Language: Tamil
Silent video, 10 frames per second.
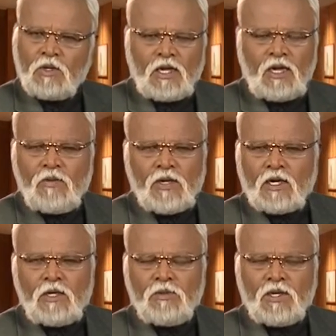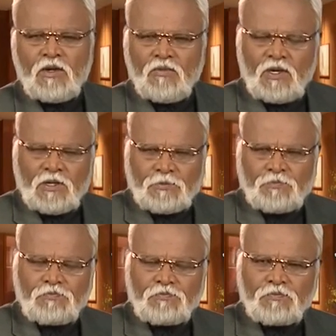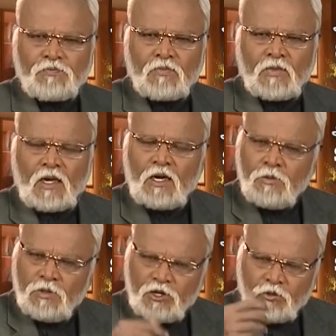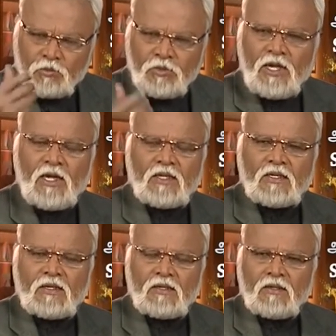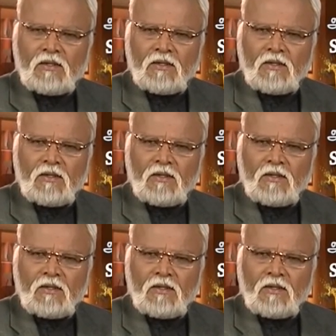ஒரு கருவி கண்டுபிடிக்கவில்லை கண்டுபிடிக்கவும் முடியாது